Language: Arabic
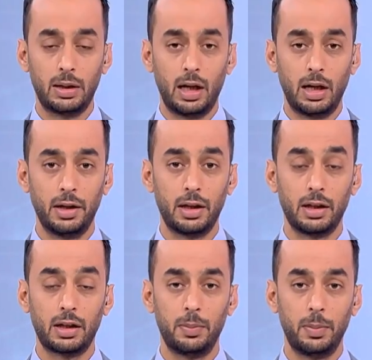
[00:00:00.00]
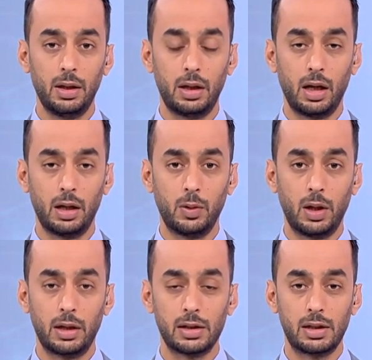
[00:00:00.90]
لاحظنا أيضا تثبيت
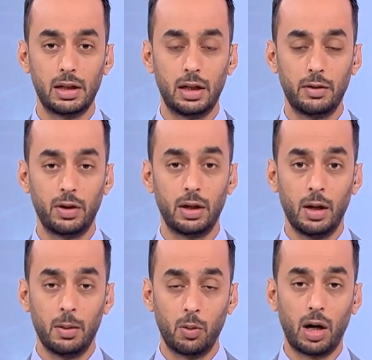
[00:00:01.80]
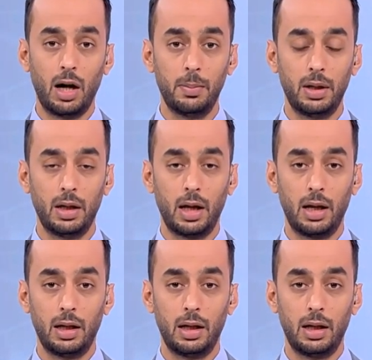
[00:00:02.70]
لليوان الصيني في مقابل